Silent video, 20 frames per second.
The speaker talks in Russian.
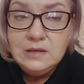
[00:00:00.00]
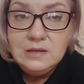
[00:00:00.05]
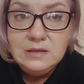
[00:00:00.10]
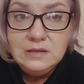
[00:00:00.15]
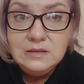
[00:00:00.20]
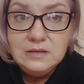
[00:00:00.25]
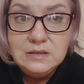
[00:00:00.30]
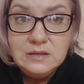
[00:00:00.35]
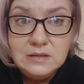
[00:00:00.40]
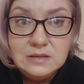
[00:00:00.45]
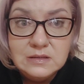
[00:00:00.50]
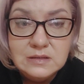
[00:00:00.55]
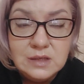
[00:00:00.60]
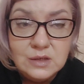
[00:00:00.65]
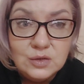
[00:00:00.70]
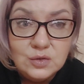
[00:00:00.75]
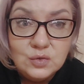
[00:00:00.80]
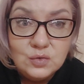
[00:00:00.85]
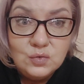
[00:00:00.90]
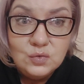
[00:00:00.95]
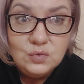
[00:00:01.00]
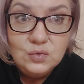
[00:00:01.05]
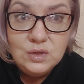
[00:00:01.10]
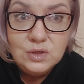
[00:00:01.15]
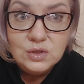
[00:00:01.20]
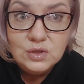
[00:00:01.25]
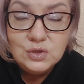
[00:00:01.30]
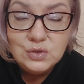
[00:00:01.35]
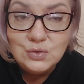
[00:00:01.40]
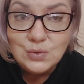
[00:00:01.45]
Интересно,
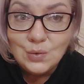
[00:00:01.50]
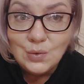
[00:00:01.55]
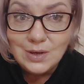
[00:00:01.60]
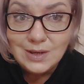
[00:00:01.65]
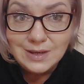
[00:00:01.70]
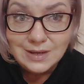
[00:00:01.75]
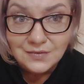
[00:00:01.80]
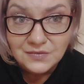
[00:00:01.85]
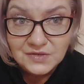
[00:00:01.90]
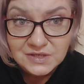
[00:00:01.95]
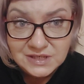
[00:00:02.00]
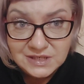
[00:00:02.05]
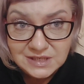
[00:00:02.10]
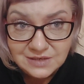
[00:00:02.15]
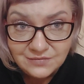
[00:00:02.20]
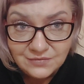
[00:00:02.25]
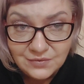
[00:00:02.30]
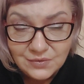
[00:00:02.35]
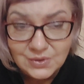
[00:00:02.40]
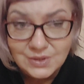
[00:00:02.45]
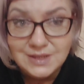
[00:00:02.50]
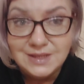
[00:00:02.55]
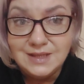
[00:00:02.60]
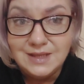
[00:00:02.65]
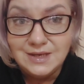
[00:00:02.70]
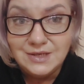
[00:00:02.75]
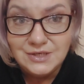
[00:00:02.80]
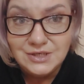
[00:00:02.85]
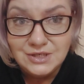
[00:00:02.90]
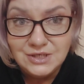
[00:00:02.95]
откуда столько всего
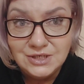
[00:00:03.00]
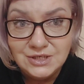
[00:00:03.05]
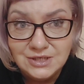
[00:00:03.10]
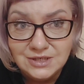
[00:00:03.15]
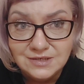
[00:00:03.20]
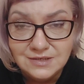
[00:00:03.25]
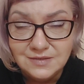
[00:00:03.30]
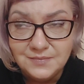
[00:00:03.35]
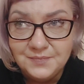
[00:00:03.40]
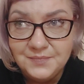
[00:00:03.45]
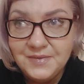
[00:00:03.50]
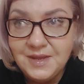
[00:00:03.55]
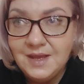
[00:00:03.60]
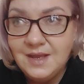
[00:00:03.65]
тащил?